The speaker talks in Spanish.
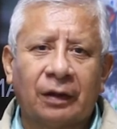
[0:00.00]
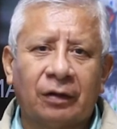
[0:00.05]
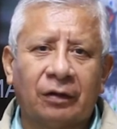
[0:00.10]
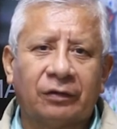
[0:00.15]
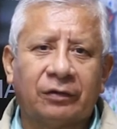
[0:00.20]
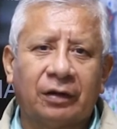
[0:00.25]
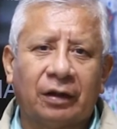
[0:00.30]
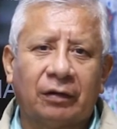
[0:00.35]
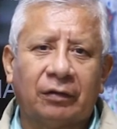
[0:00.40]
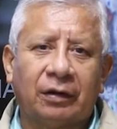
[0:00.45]

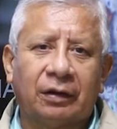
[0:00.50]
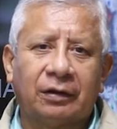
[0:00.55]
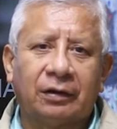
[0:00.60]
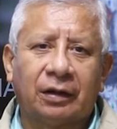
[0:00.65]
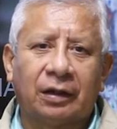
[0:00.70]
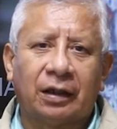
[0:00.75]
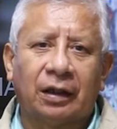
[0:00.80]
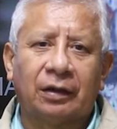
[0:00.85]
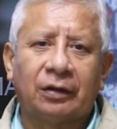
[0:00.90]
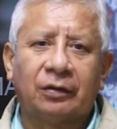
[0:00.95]
Los cielos
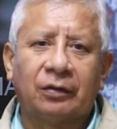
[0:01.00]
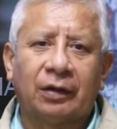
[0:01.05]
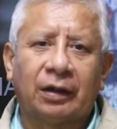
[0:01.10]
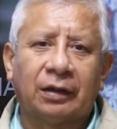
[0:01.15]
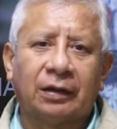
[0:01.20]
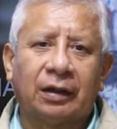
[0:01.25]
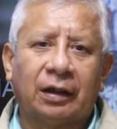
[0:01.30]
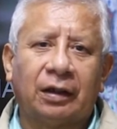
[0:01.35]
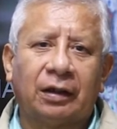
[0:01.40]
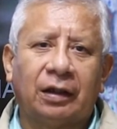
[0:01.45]
estarán
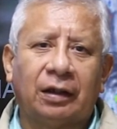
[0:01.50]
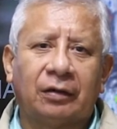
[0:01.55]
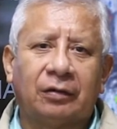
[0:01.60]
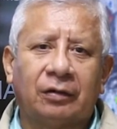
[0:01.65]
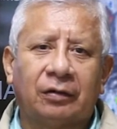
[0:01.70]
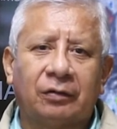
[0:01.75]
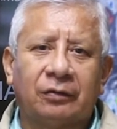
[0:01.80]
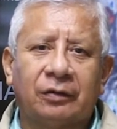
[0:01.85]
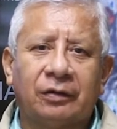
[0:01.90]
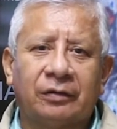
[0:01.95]
durante el día
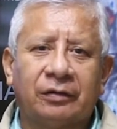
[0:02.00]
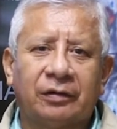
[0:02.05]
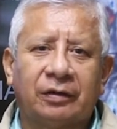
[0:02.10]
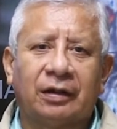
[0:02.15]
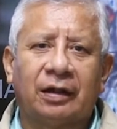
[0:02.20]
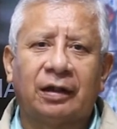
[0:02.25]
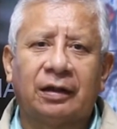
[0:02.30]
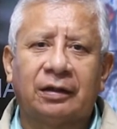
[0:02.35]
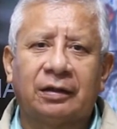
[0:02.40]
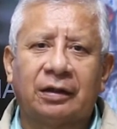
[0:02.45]
con
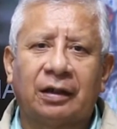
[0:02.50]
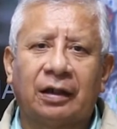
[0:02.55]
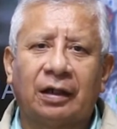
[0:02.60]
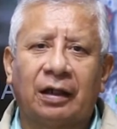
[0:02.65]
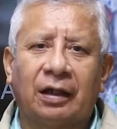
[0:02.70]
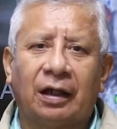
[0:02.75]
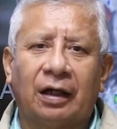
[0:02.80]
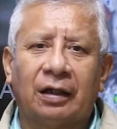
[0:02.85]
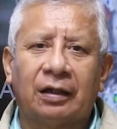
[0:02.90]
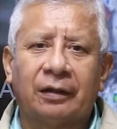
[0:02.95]
nubosidad entre
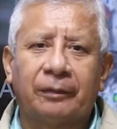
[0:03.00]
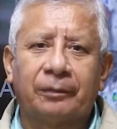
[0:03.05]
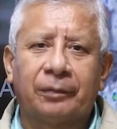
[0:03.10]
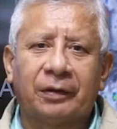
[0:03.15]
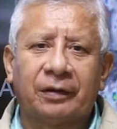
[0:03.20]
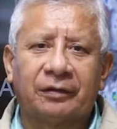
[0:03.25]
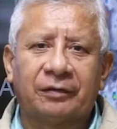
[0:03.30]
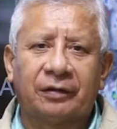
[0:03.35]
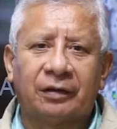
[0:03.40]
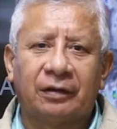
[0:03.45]
aislada
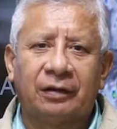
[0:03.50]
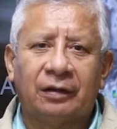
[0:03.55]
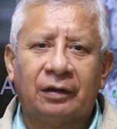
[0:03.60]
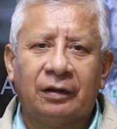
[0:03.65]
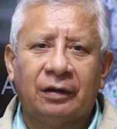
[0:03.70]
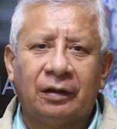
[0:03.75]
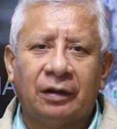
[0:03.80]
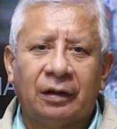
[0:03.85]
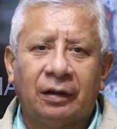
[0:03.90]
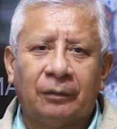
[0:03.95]
dispersa,
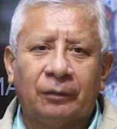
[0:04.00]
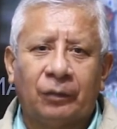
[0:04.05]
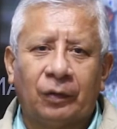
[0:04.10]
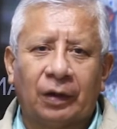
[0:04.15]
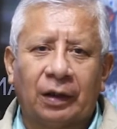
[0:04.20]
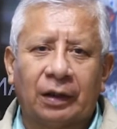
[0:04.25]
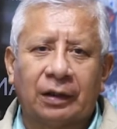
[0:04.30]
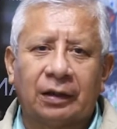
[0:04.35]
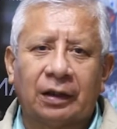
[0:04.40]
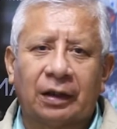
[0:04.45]

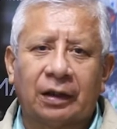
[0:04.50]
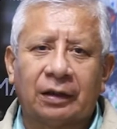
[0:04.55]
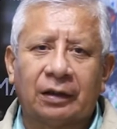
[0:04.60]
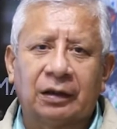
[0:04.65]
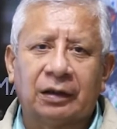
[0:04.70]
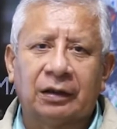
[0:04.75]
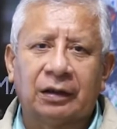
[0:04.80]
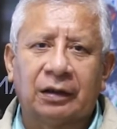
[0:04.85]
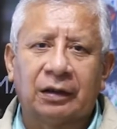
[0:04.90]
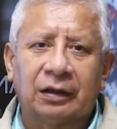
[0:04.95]
por la
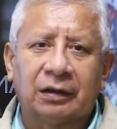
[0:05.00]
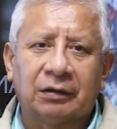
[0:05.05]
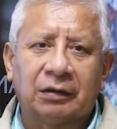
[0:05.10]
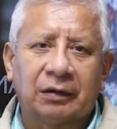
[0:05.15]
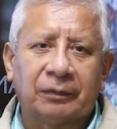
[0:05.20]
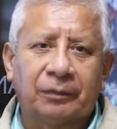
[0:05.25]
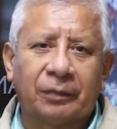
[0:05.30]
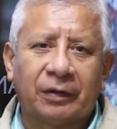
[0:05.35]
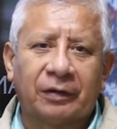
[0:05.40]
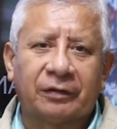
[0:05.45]
tarde de
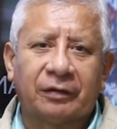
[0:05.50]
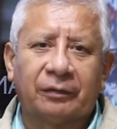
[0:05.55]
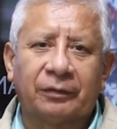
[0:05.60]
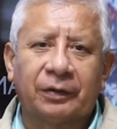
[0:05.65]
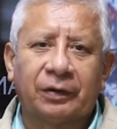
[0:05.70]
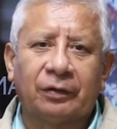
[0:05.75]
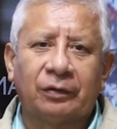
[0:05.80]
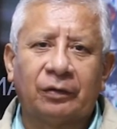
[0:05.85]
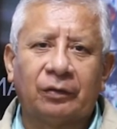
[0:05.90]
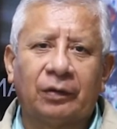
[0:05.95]
dispersa
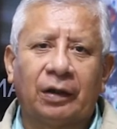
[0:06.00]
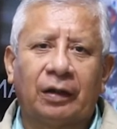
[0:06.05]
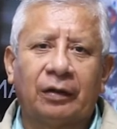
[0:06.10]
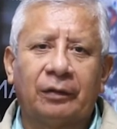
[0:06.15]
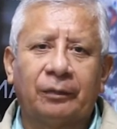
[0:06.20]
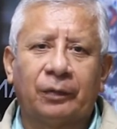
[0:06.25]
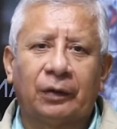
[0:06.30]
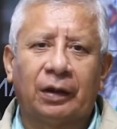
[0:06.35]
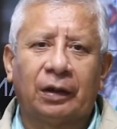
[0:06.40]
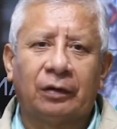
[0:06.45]
medio
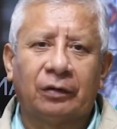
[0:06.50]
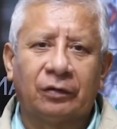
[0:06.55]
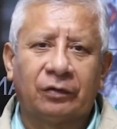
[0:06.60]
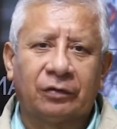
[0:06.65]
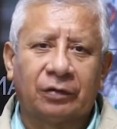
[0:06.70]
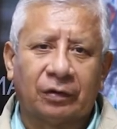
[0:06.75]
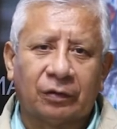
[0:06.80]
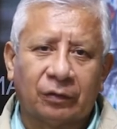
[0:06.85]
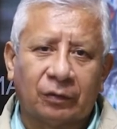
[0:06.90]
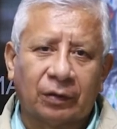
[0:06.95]
nublado y por la
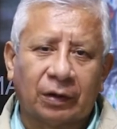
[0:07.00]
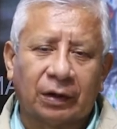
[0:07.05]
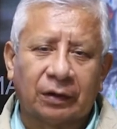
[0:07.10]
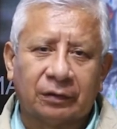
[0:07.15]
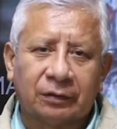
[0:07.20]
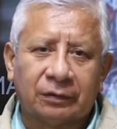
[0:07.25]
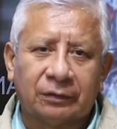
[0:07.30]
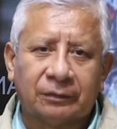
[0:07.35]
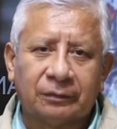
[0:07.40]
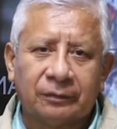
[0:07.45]
noche
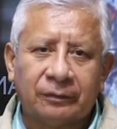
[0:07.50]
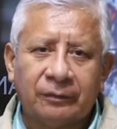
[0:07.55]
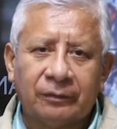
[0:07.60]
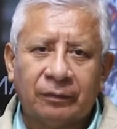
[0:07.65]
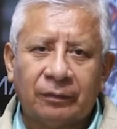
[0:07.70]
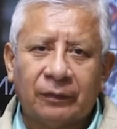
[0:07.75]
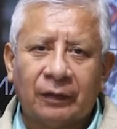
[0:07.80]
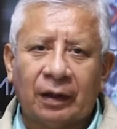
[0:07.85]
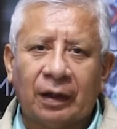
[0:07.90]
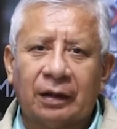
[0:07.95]
nublado.
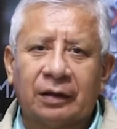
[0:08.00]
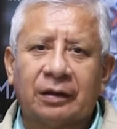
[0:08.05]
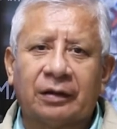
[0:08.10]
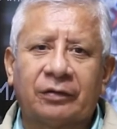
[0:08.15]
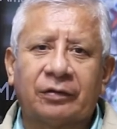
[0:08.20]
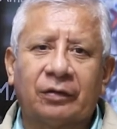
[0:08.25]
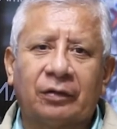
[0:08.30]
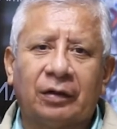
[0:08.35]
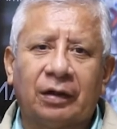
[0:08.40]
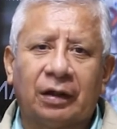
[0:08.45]

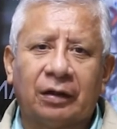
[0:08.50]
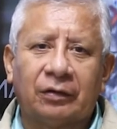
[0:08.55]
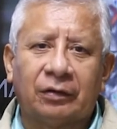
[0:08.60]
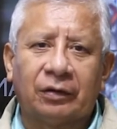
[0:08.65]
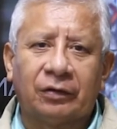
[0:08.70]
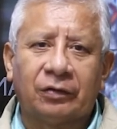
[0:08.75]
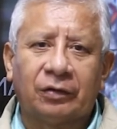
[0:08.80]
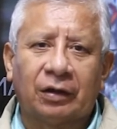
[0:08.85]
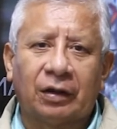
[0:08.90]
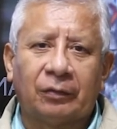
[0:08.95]
Estas son las
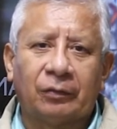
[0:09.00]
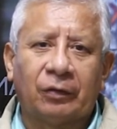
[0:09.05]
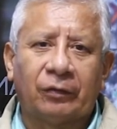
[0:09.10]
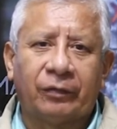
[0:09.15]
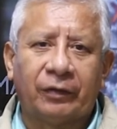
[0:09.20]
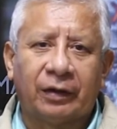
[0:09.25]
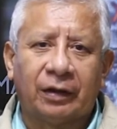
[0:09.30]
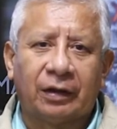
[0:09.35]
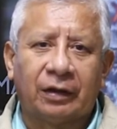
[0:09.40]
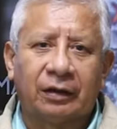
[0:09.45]
condiciones
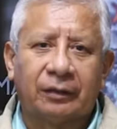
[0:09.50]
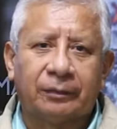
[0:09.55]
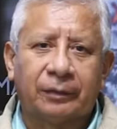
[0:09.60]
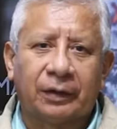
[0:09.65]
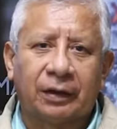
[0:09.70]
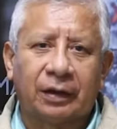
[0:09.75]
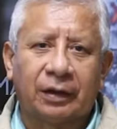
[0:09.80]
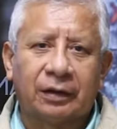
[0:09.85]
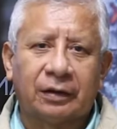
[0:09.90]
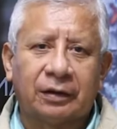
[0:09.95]
atmosféricas
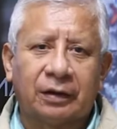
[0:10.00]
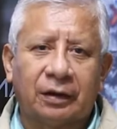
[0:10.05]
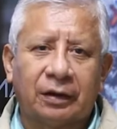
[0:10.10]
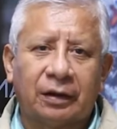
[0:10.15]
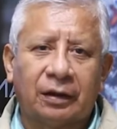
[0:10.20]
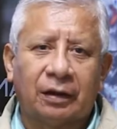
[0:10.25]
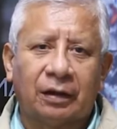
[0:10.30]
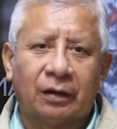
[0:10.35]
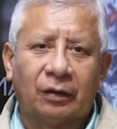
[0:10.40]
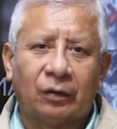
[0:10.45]
para este
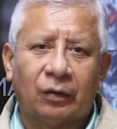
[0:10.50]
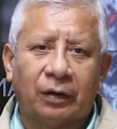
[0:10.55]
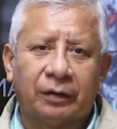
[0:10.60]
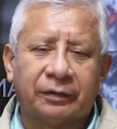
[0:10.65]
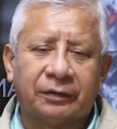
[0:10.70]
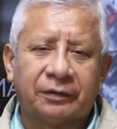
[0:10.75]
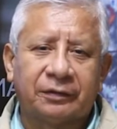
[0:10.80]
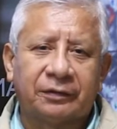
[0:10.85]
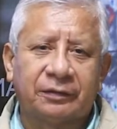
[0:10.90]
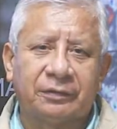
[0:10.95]
día
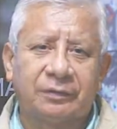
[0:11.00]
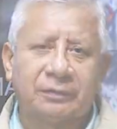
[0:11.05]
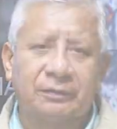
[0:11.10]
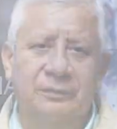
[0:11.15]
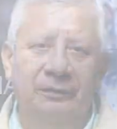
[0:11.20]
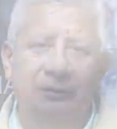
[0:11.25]
jueves.